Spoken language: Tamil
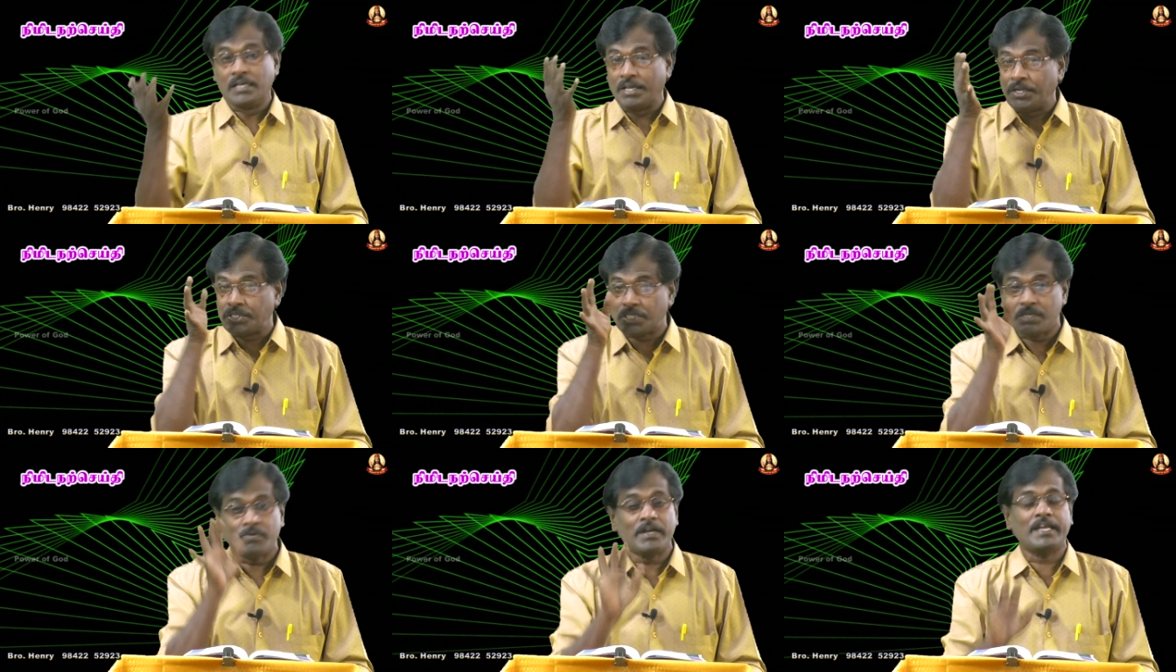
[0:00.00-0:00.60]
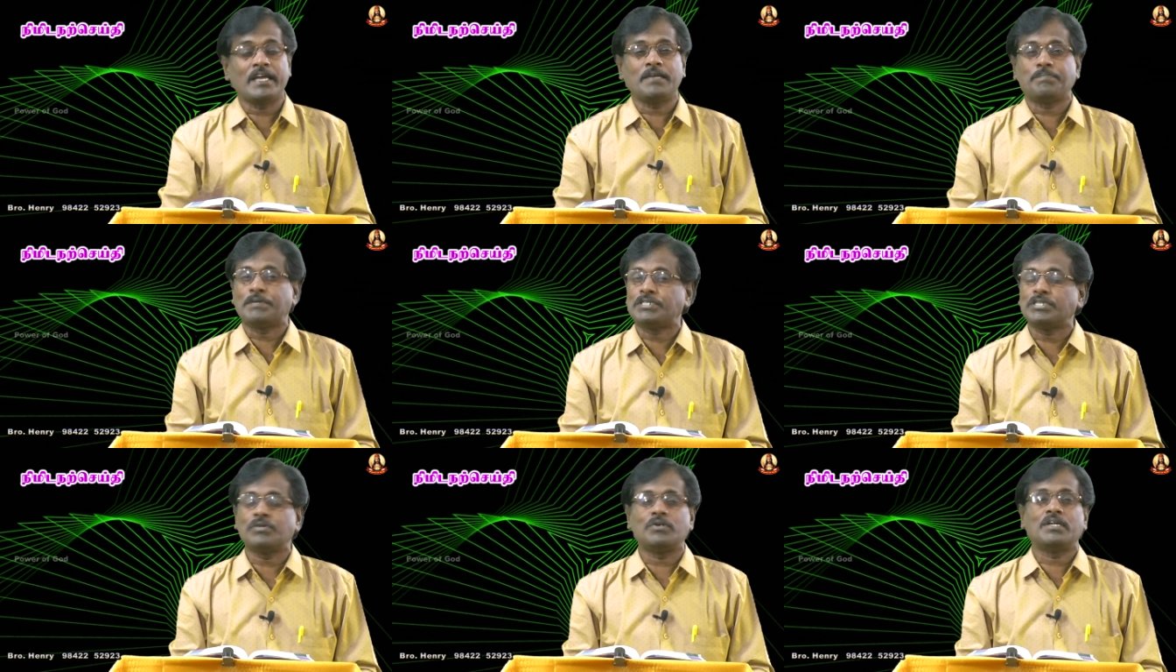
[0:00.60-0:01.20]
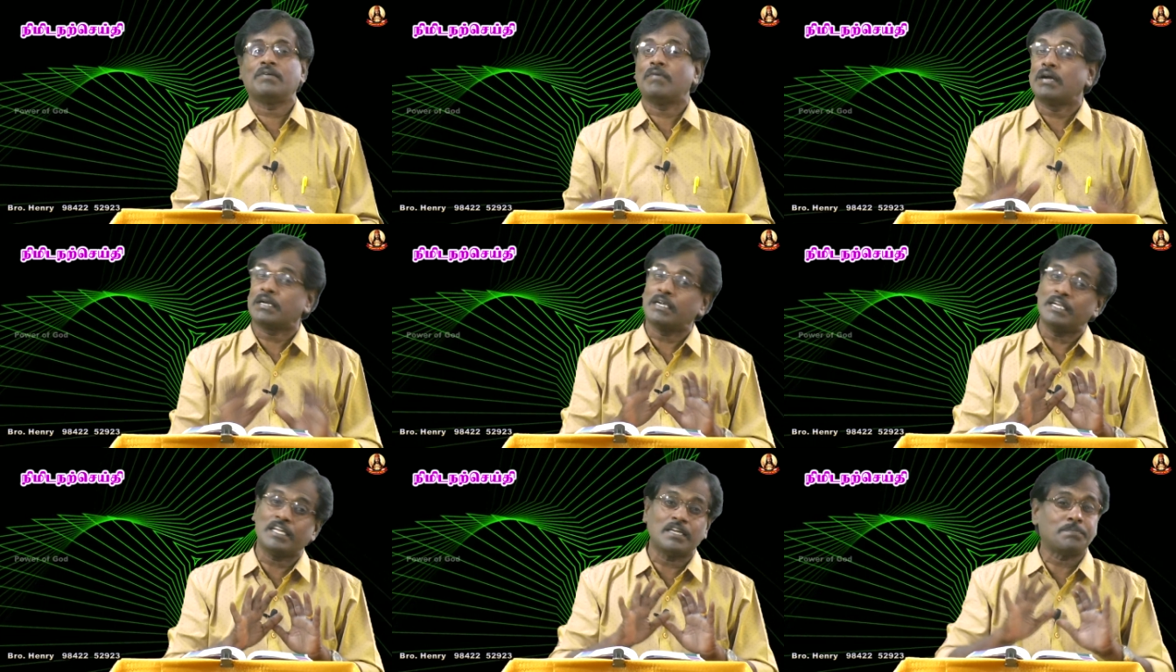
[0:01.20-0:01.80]
கிறிஸ்தின் வழியாய் பெற்றுக்கொள்ள
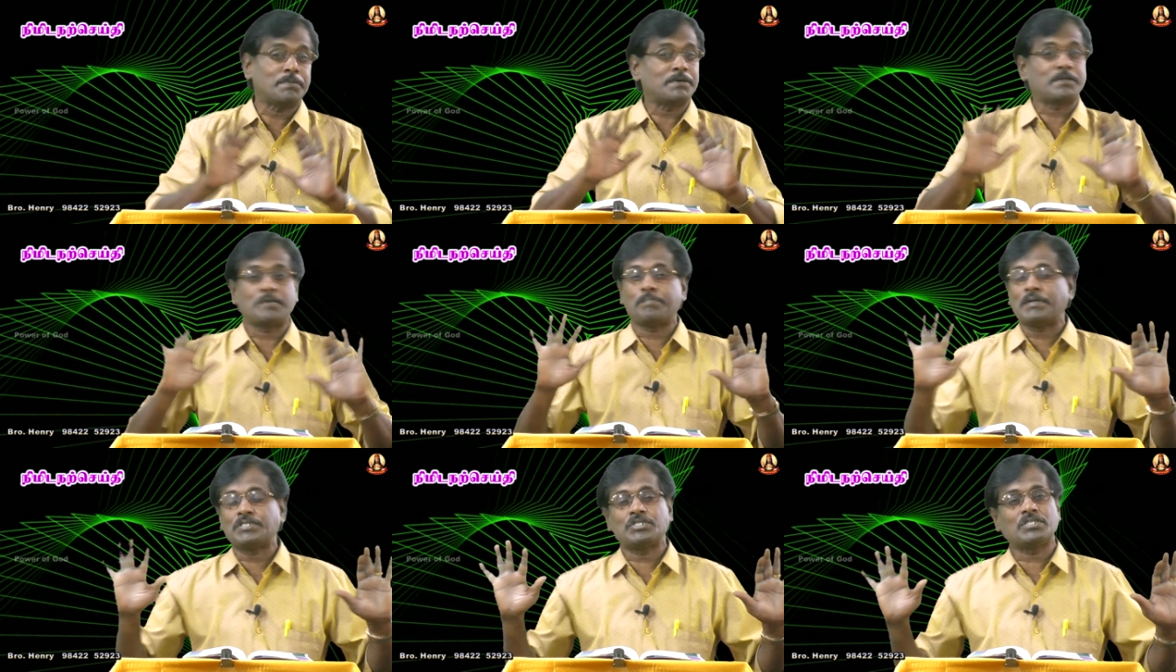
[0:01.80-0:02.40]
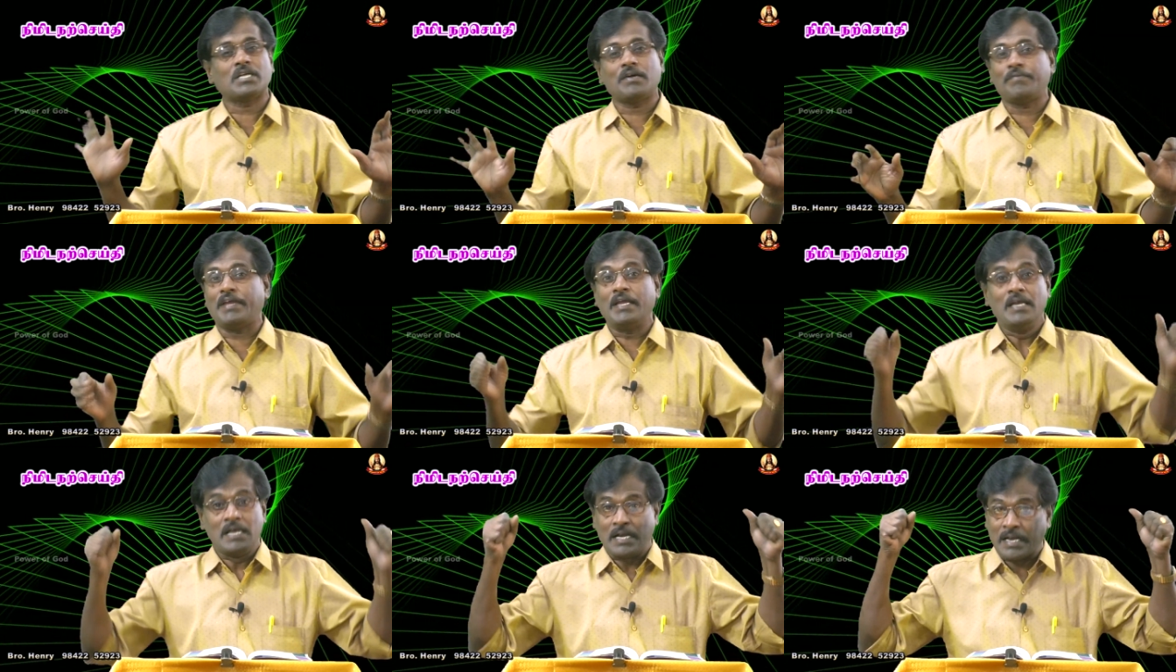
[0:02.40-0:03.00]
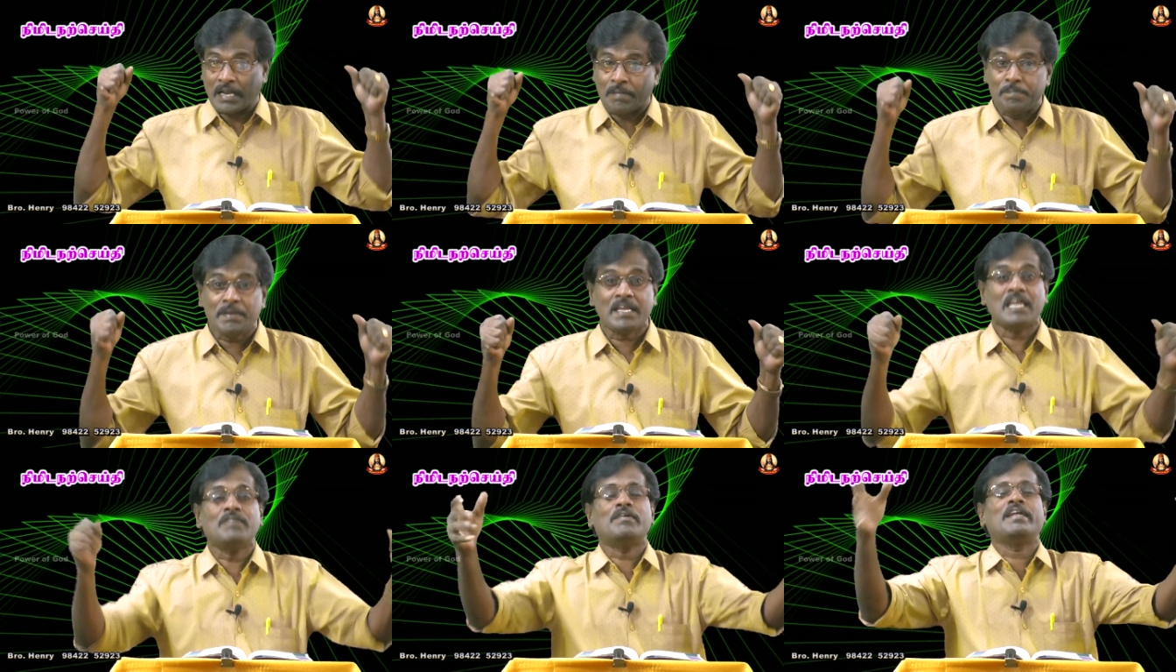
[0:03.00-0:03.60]
வாக்களிக்கப்பட்ட பரிசுத்தாவியை
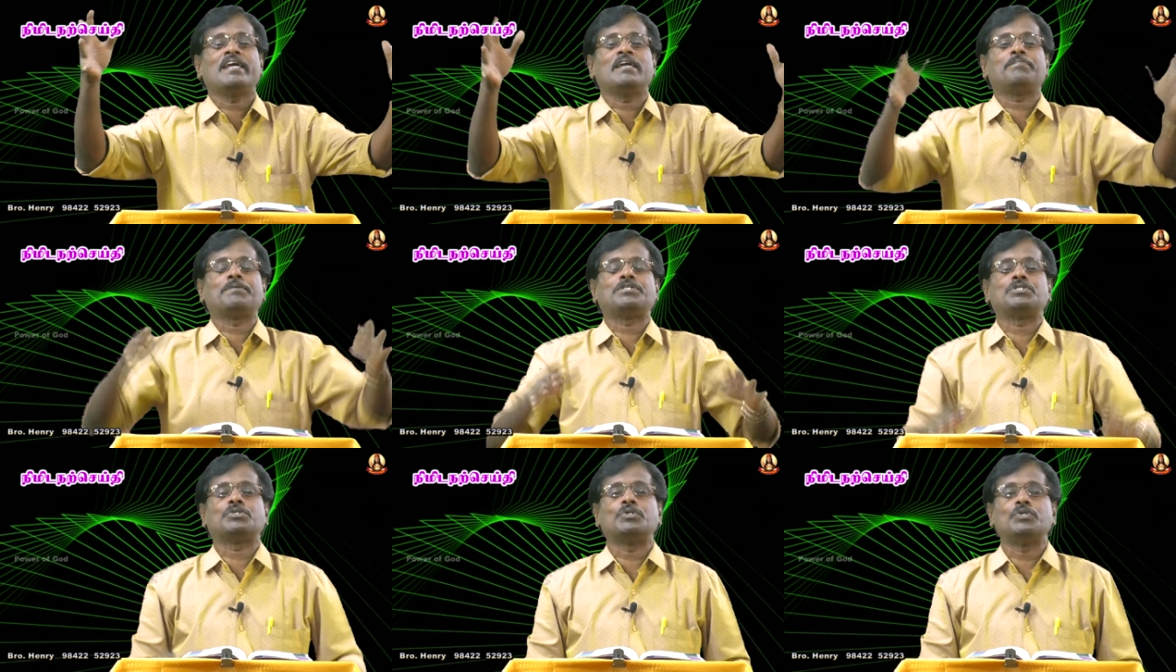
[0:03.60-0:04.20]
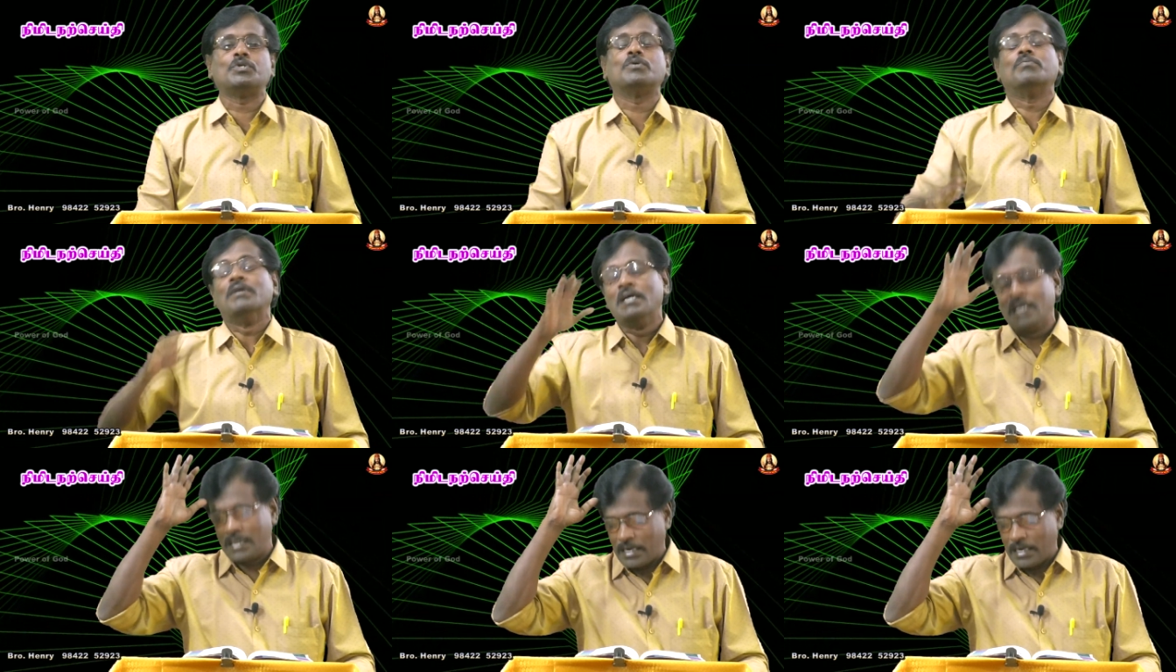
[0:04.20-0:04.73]
நம்பிக்கையின் வழியாய் பெற்றுக்கொண்டோம்